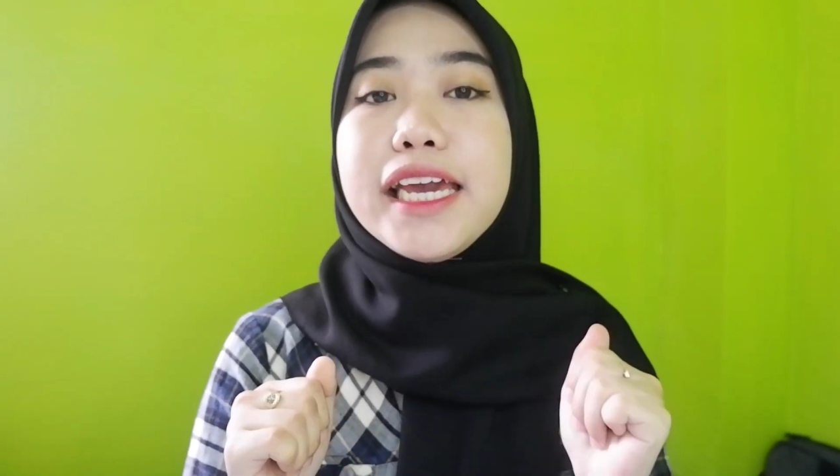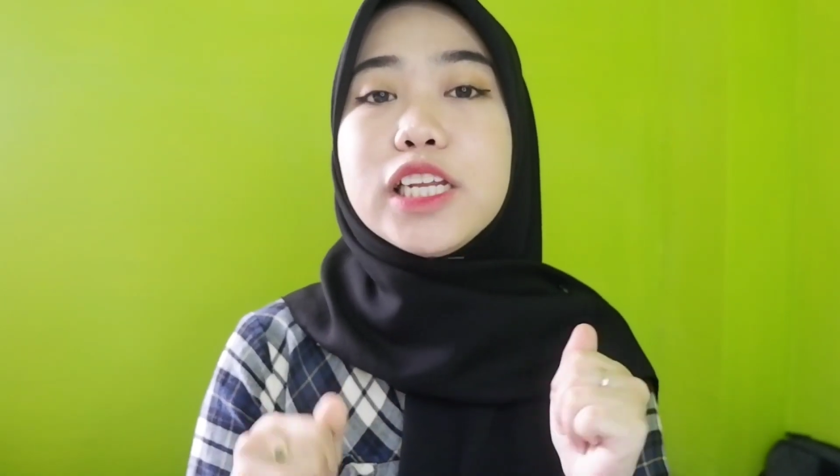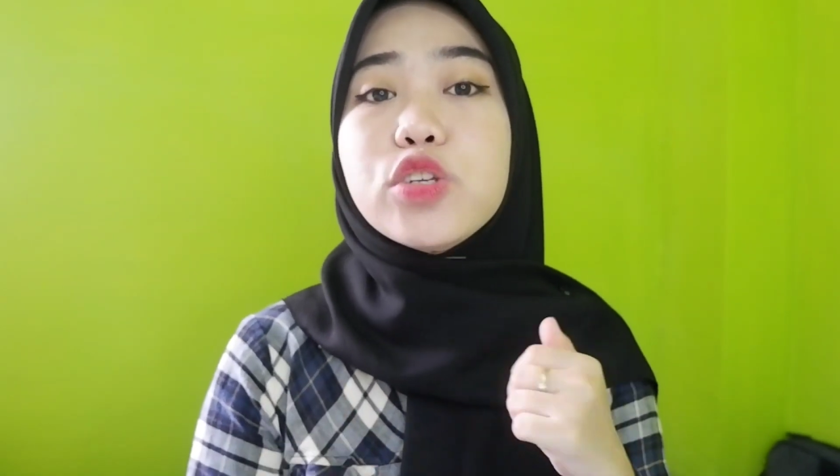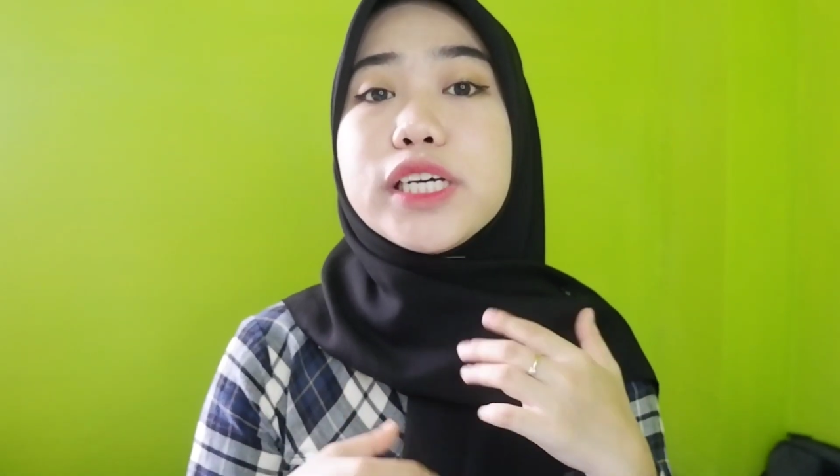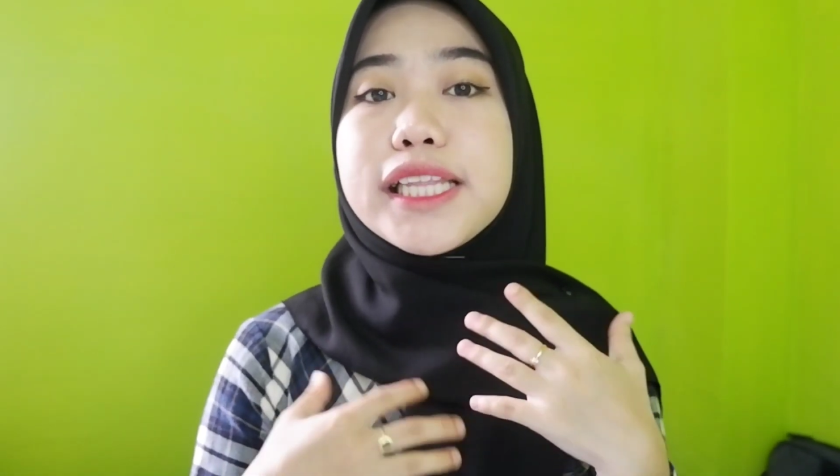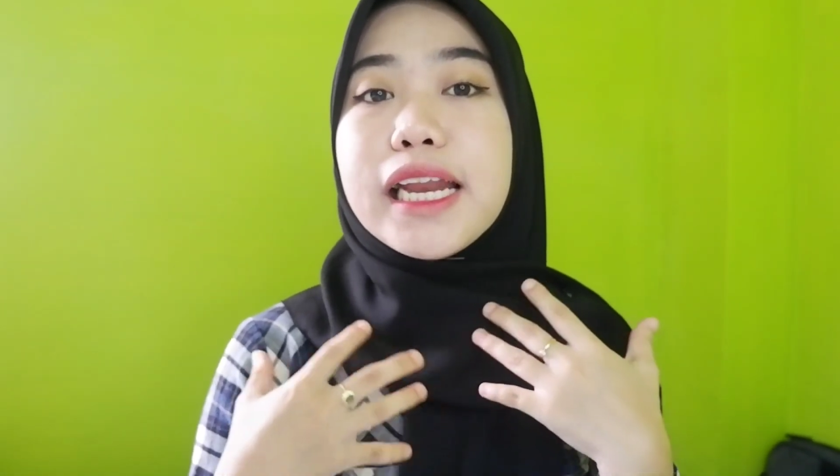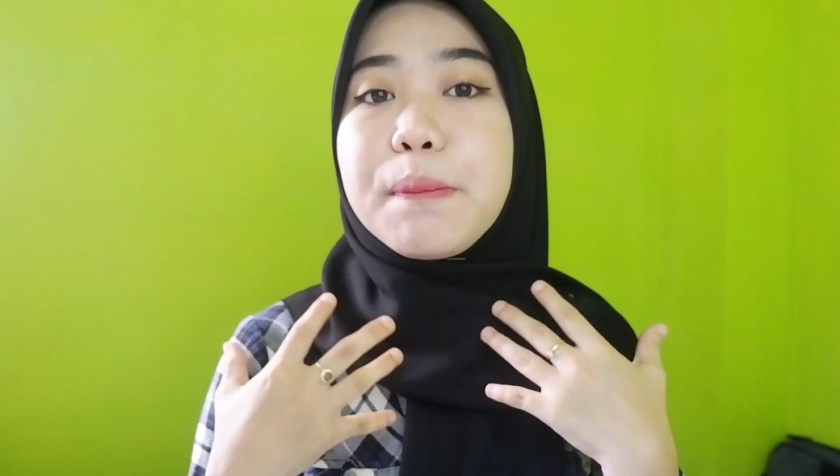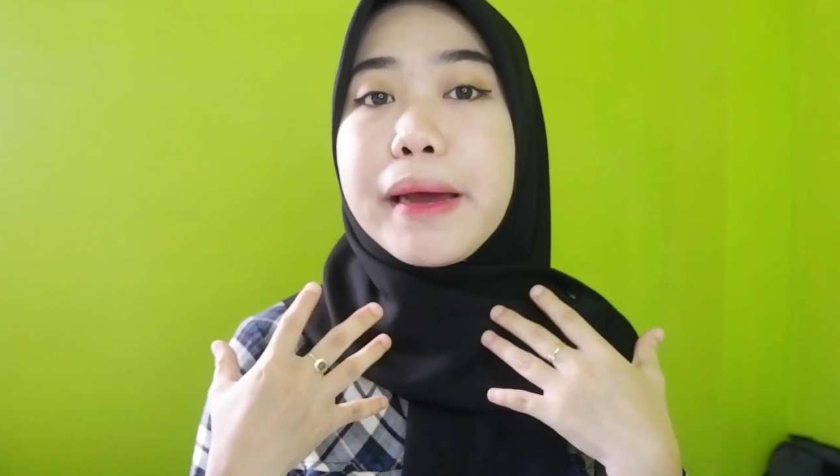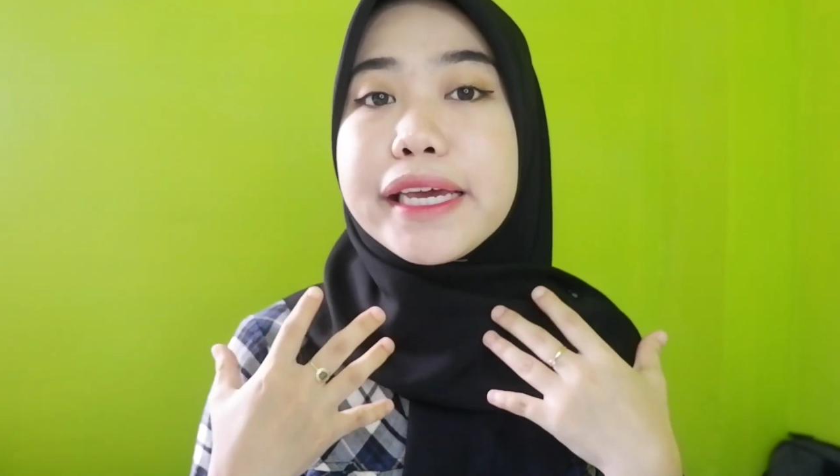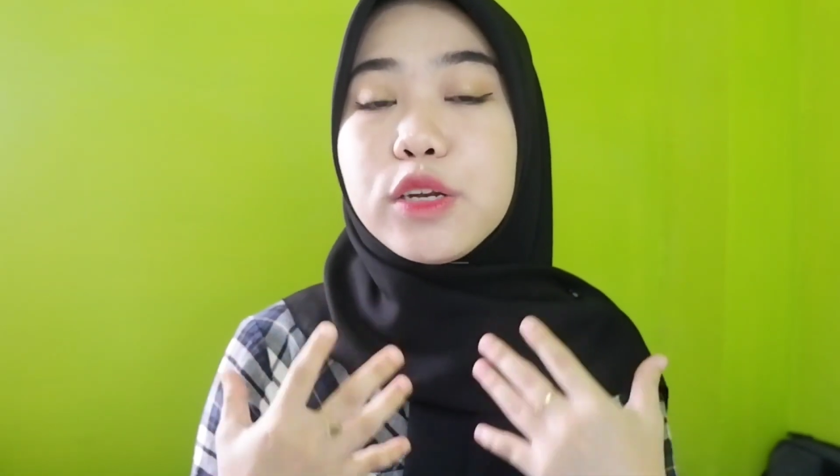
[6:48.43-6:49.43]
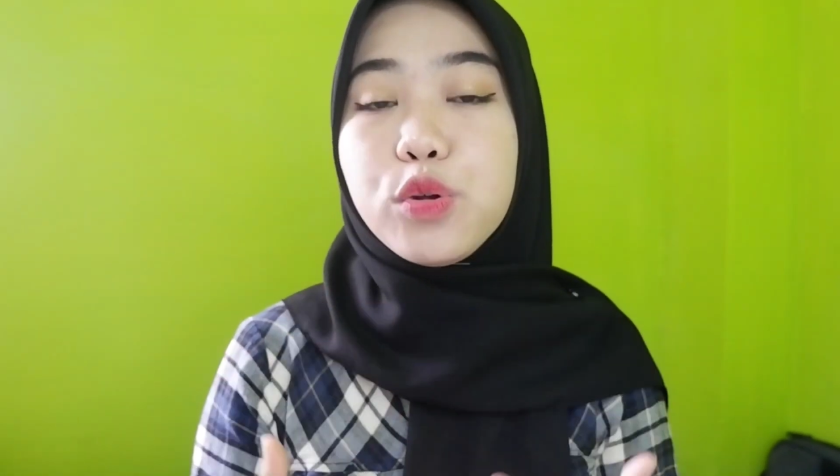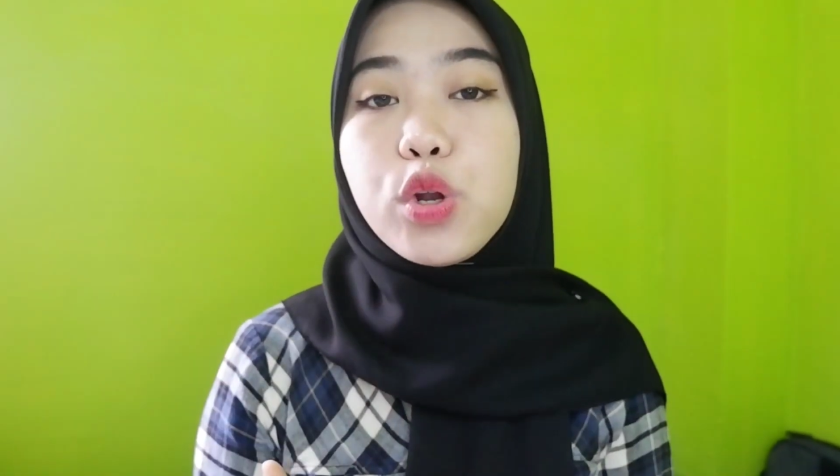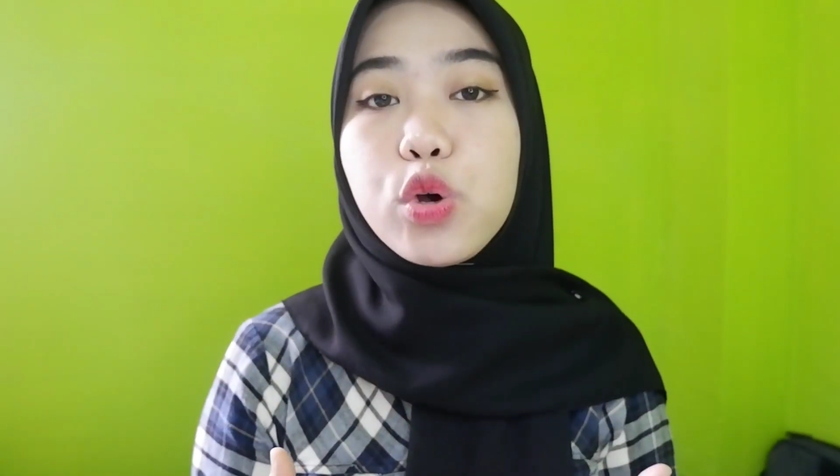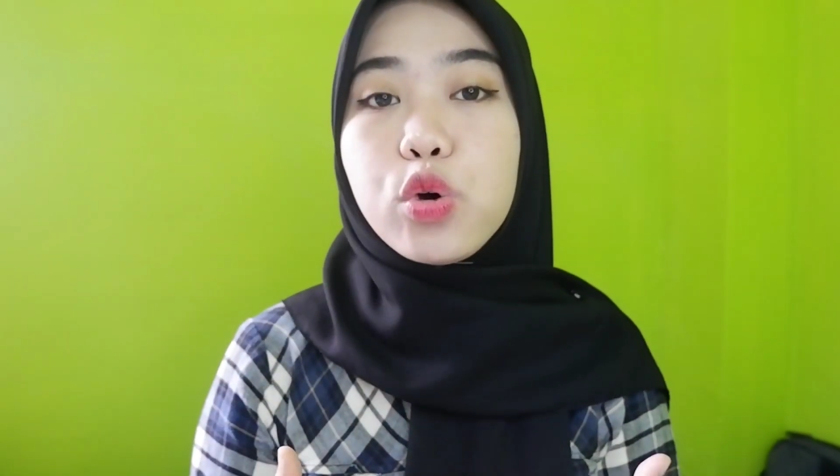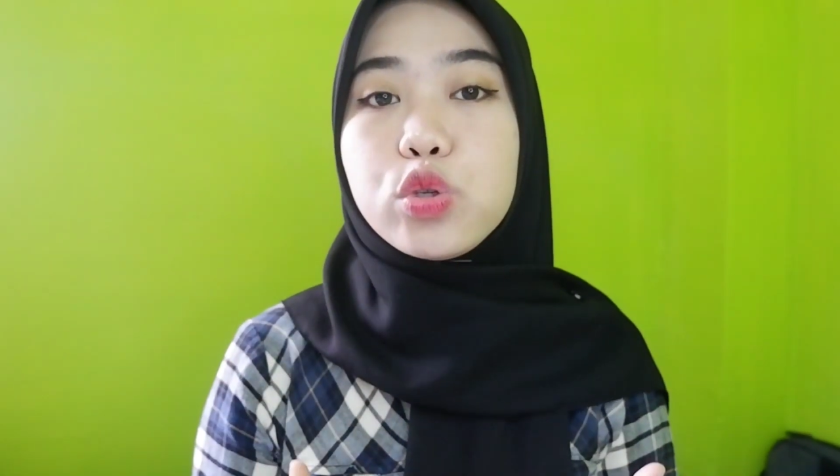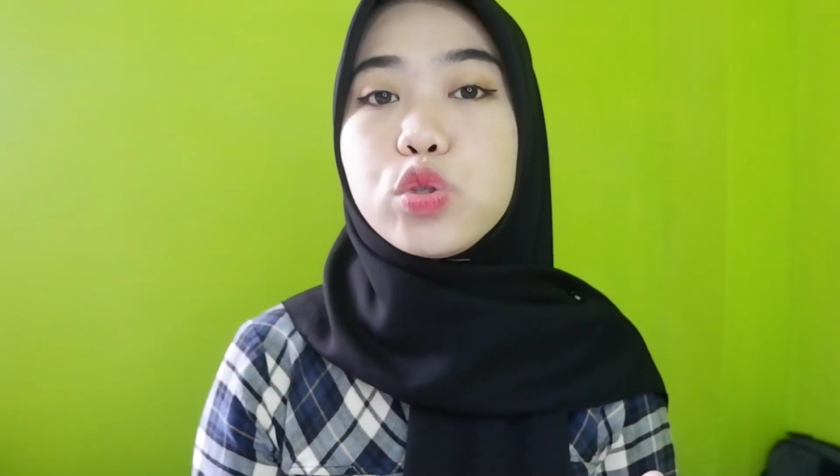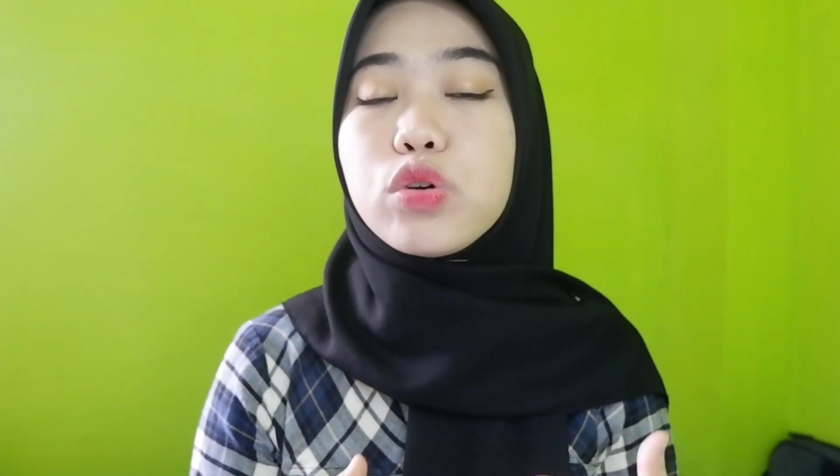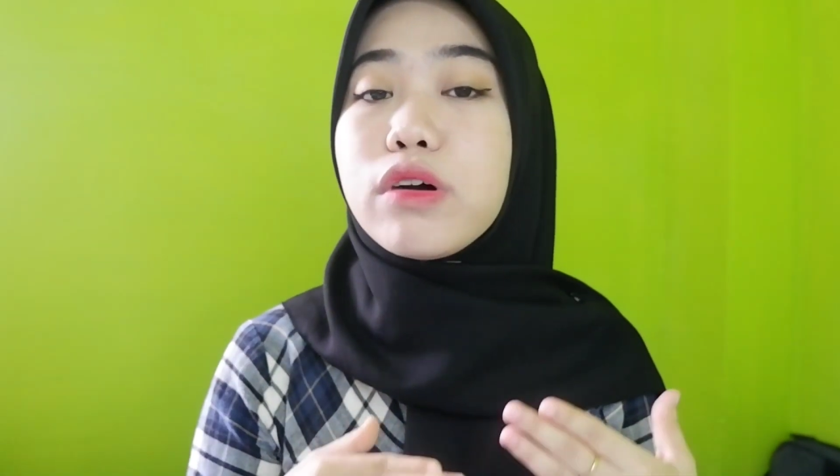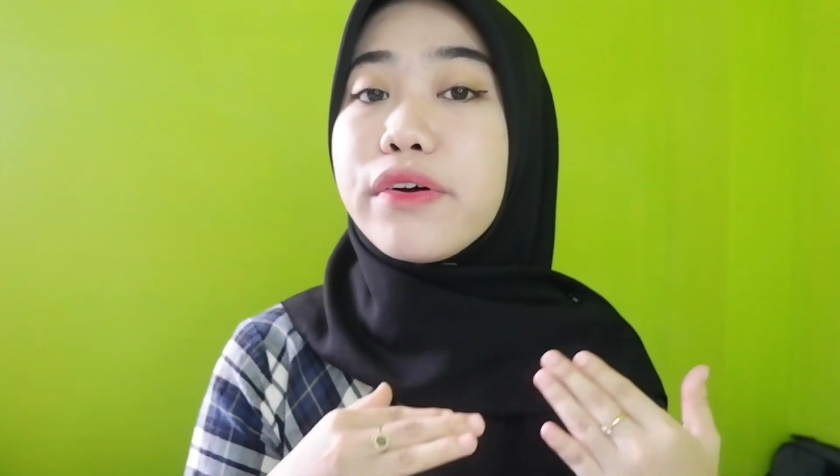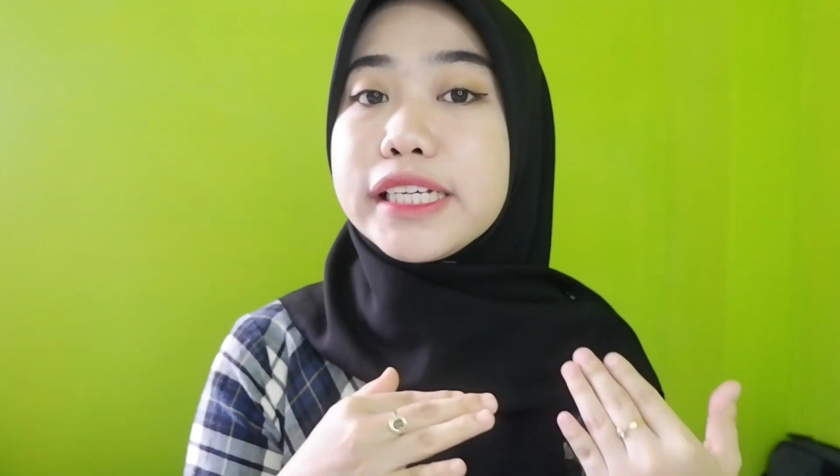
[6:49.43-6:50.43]
ini tuh kita dipanggil dulu
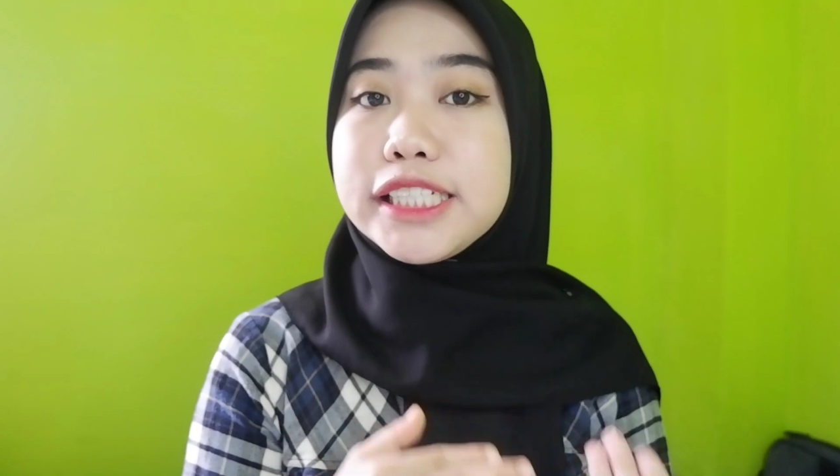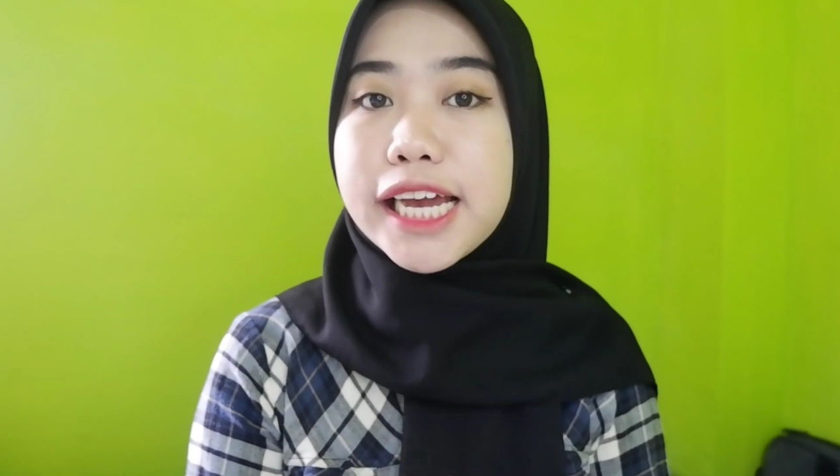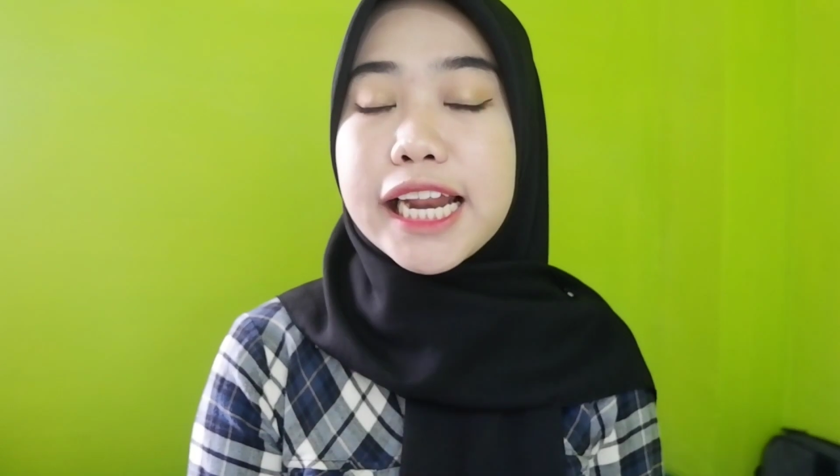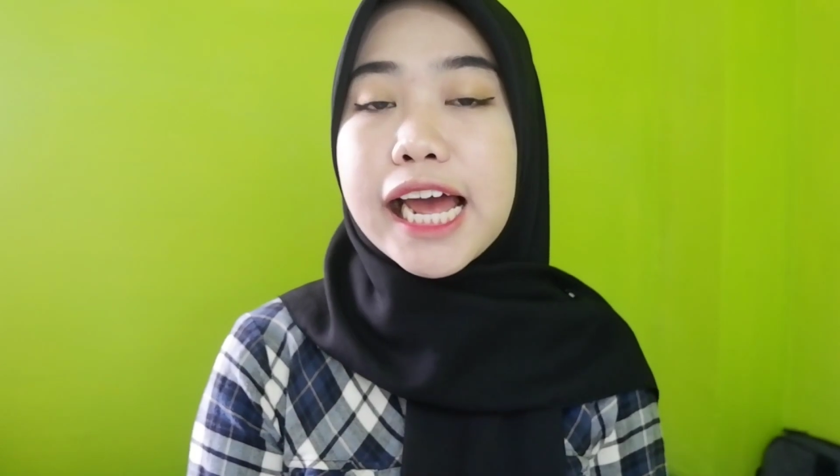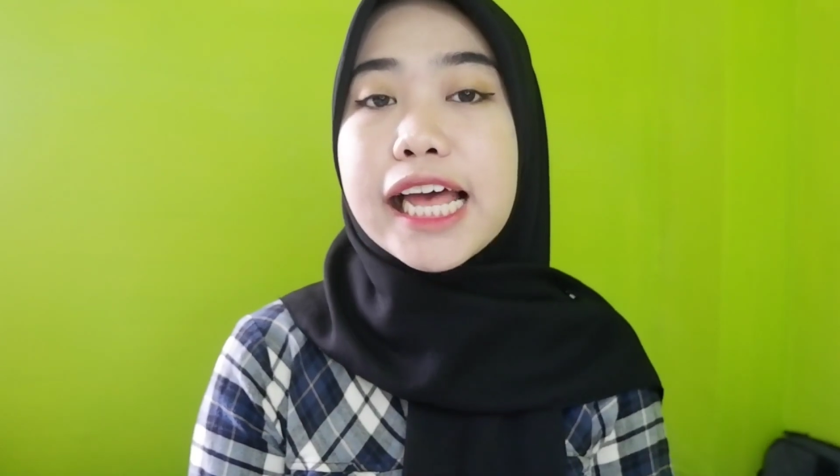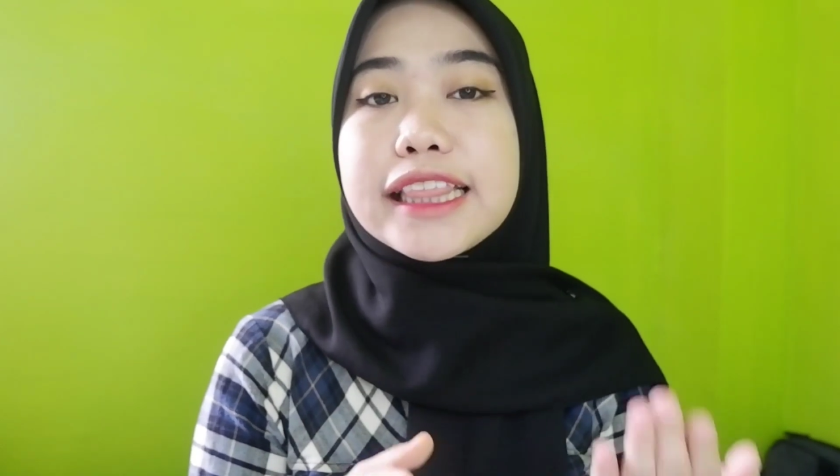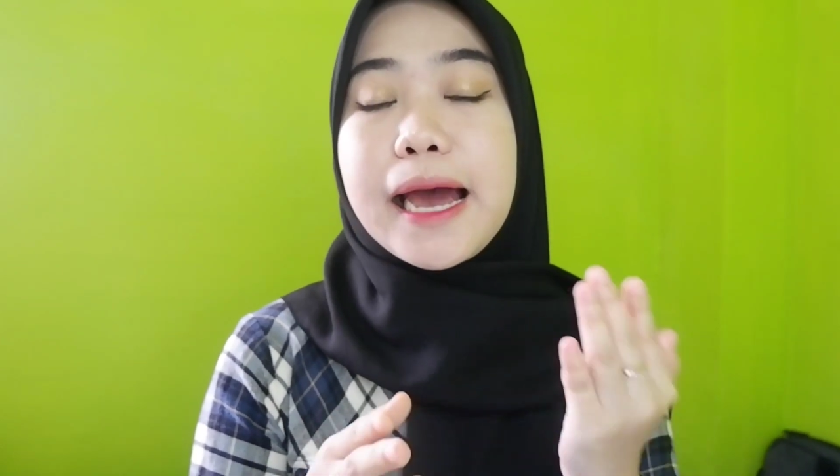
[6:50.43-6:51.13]
untuk wawancara.